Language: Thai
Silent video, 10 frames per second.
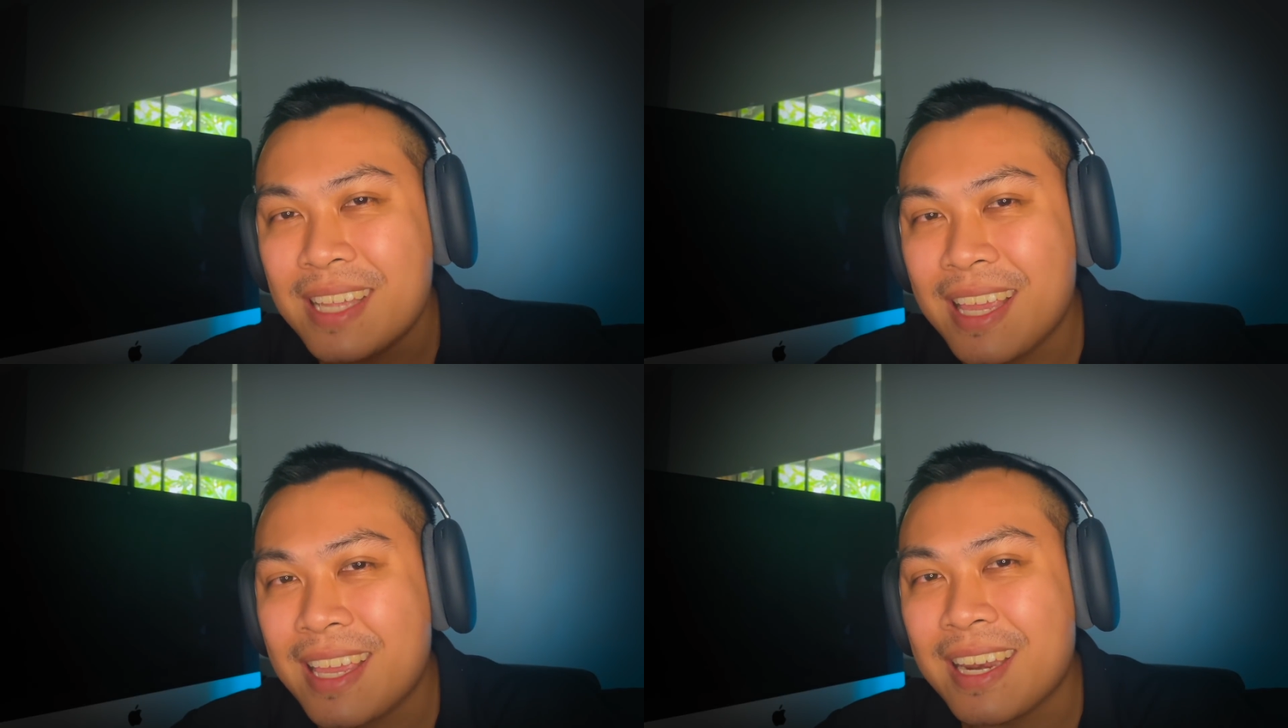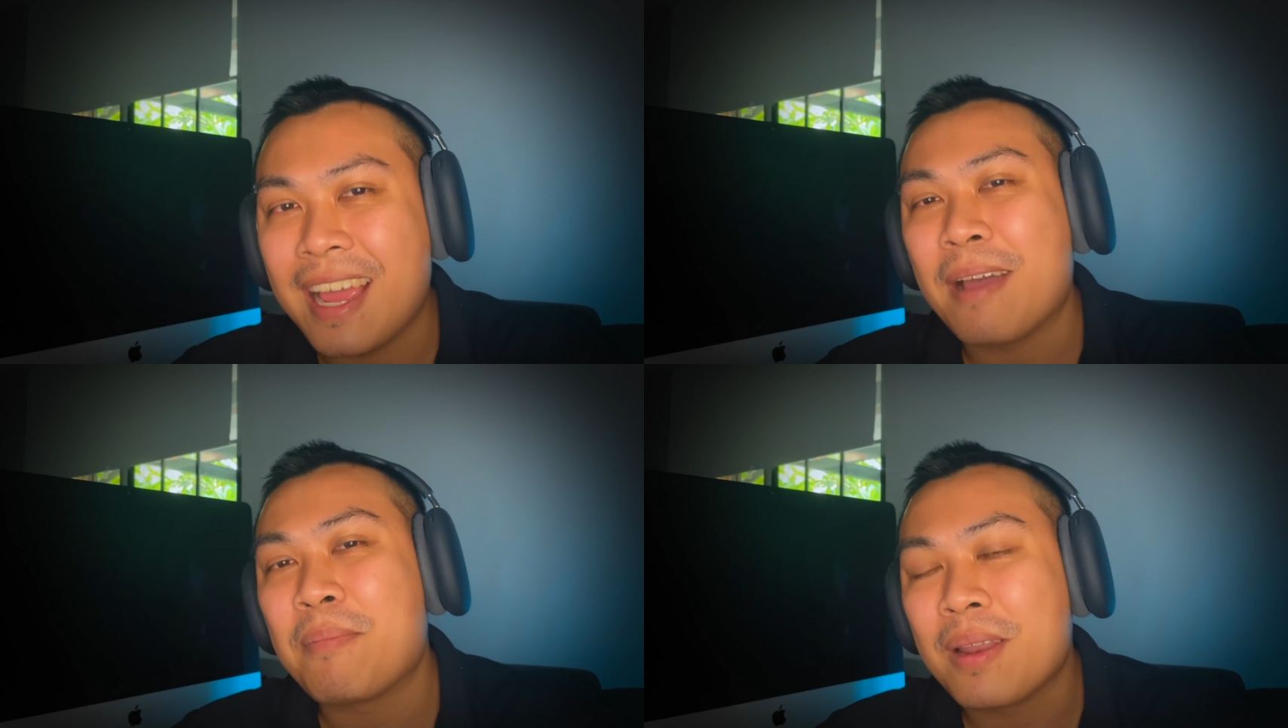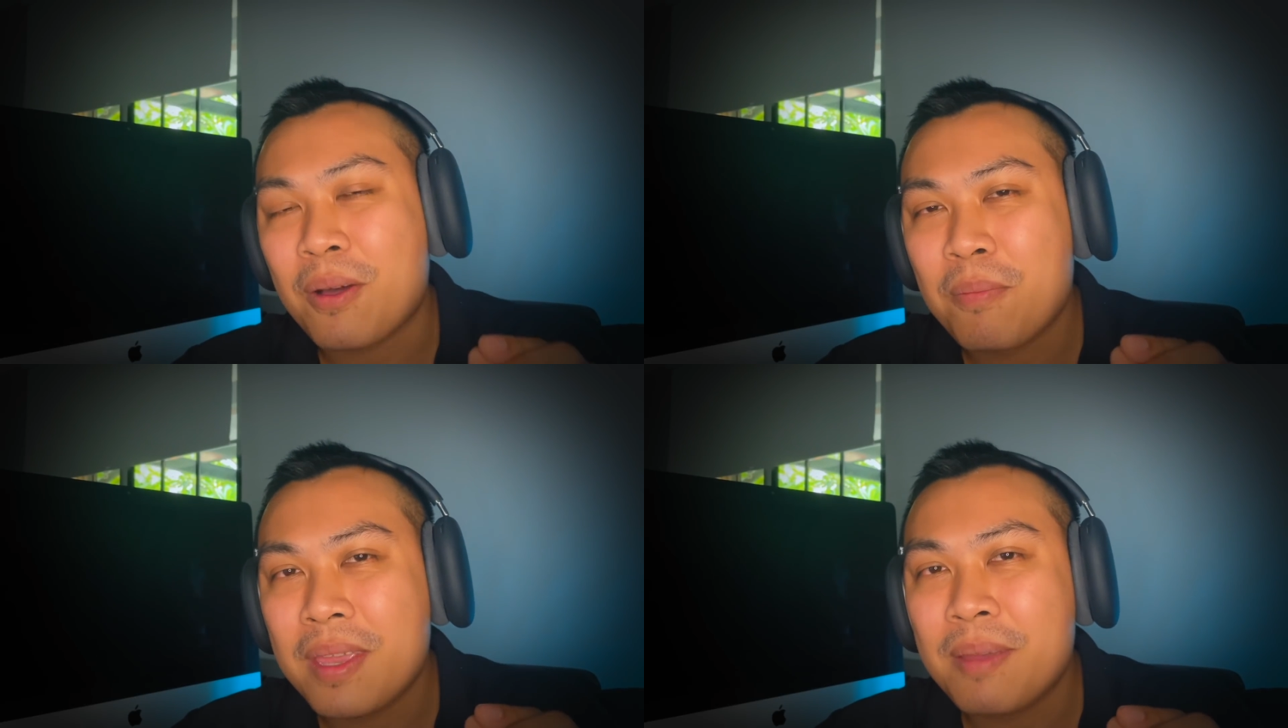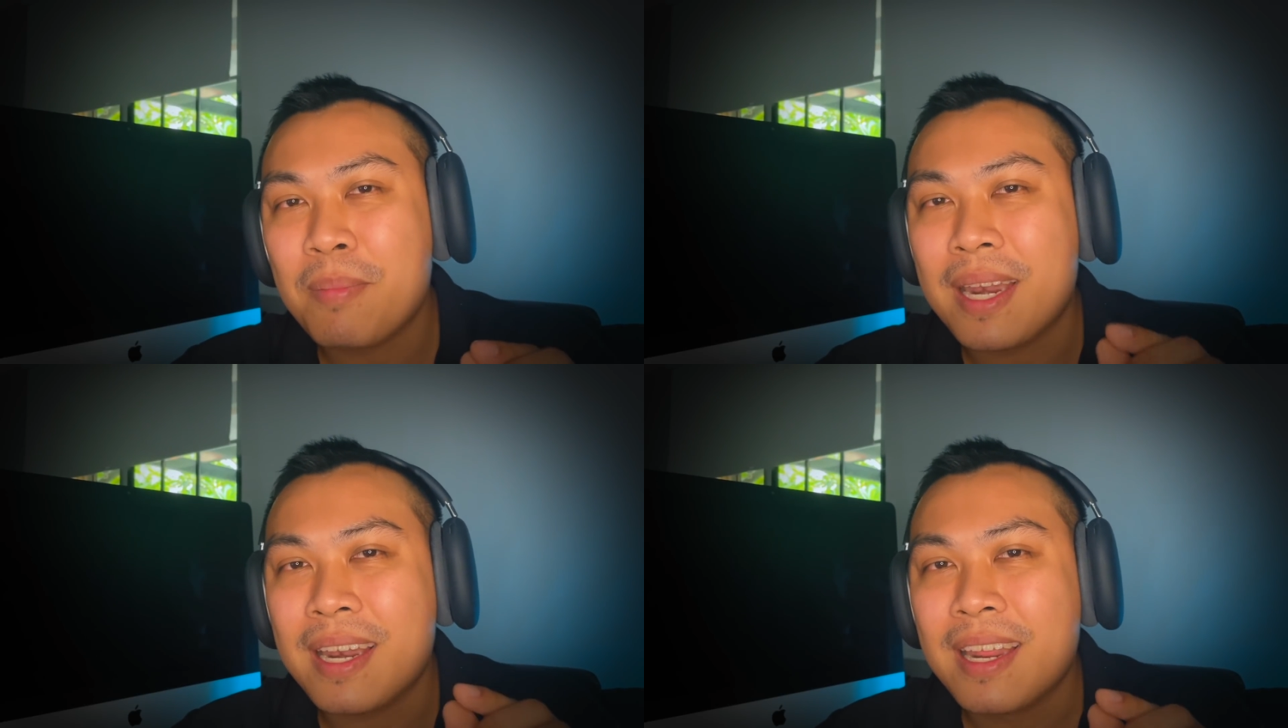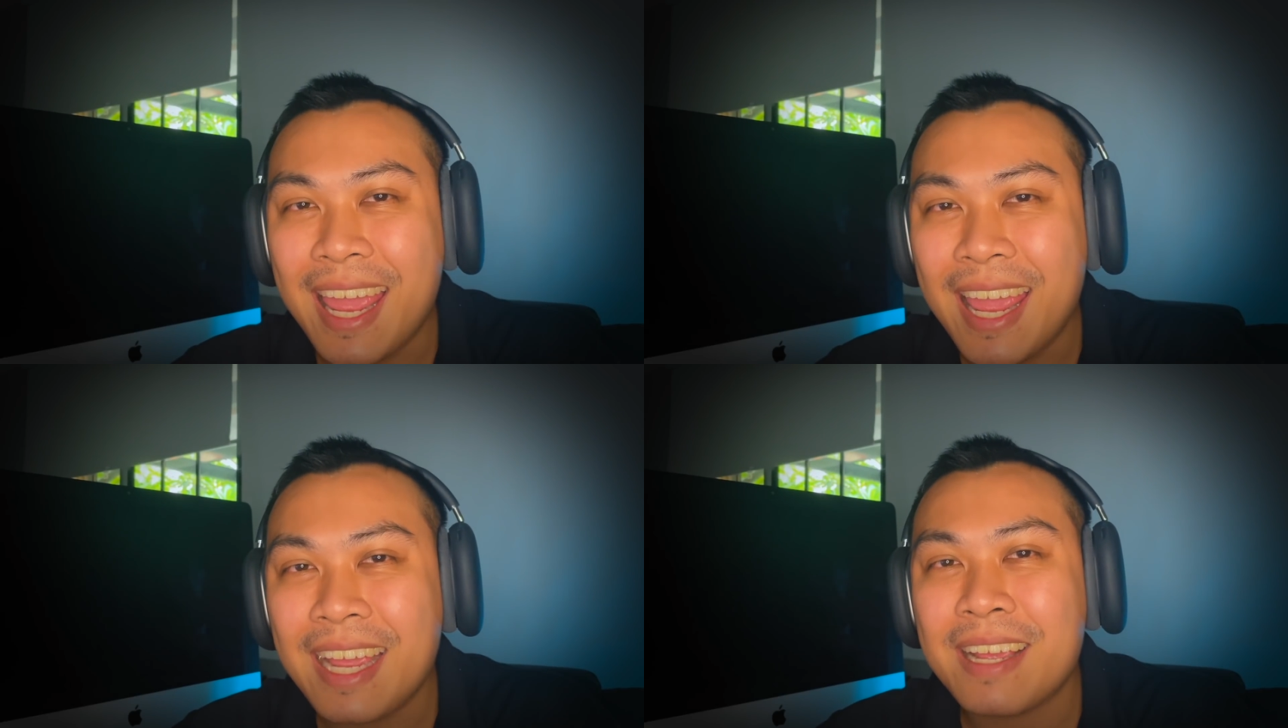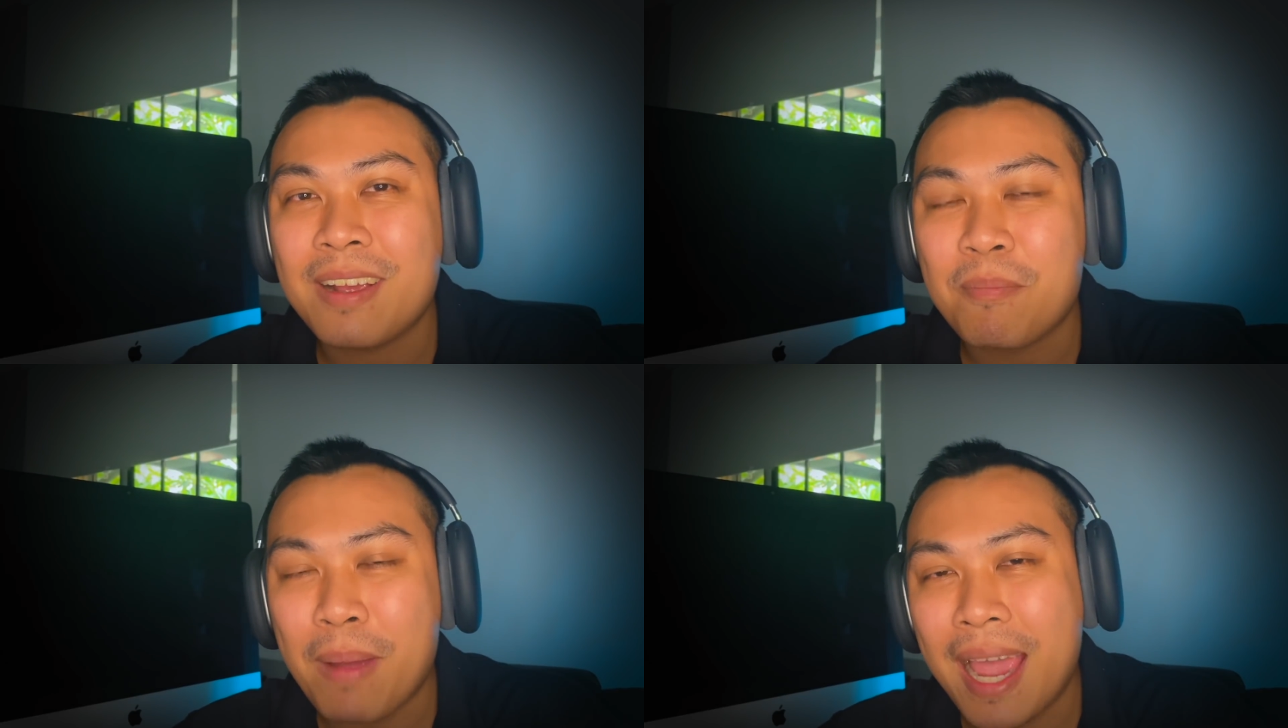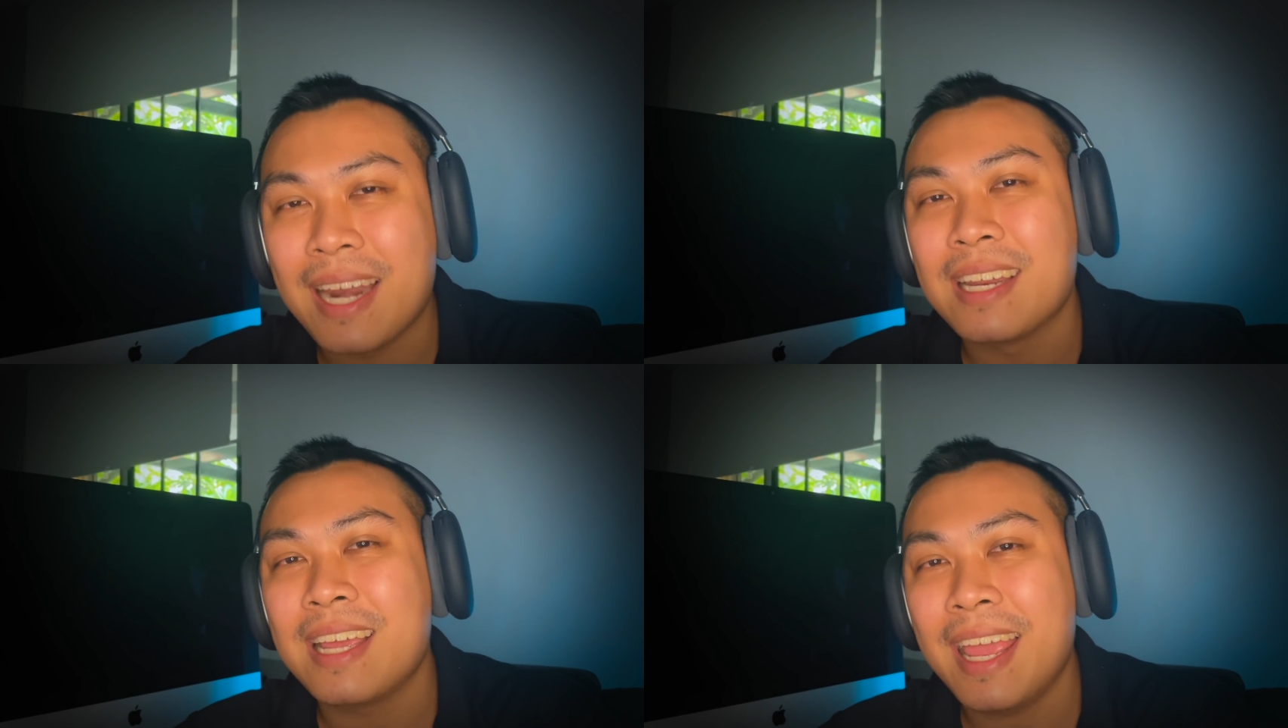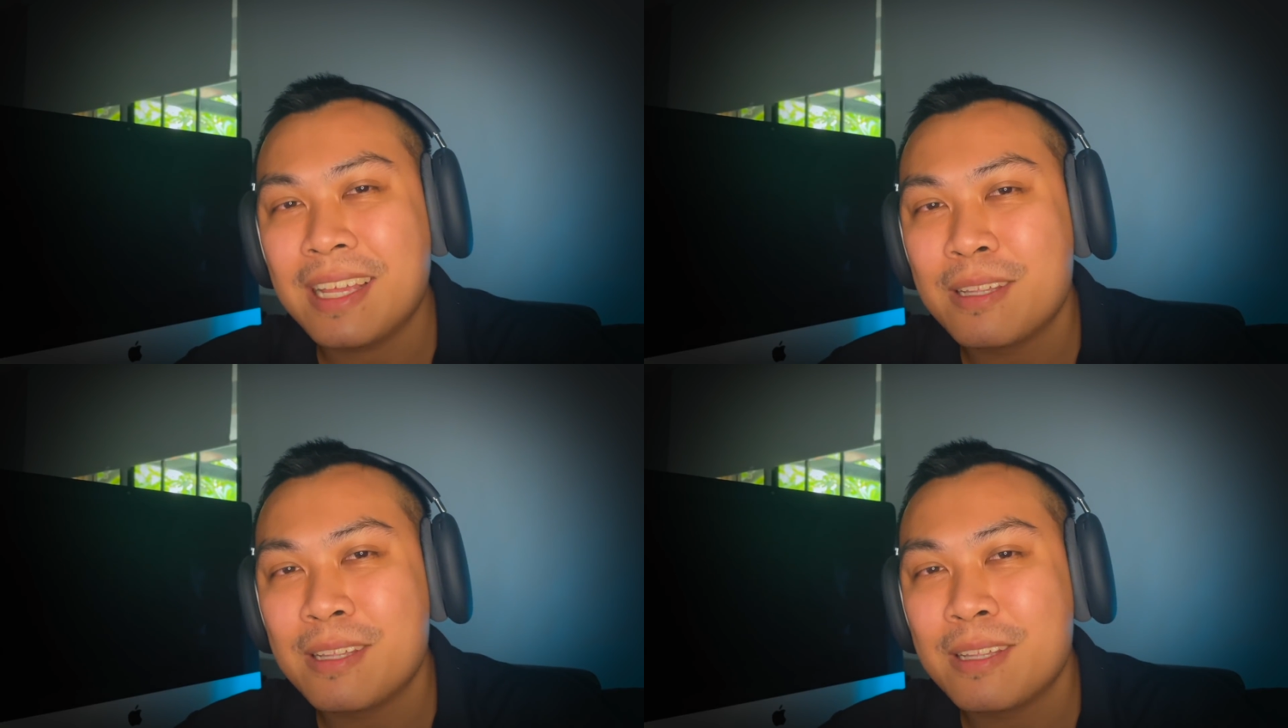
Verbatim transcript: 4 นะครับ แล้วก็มีเป็น x 8หรือ x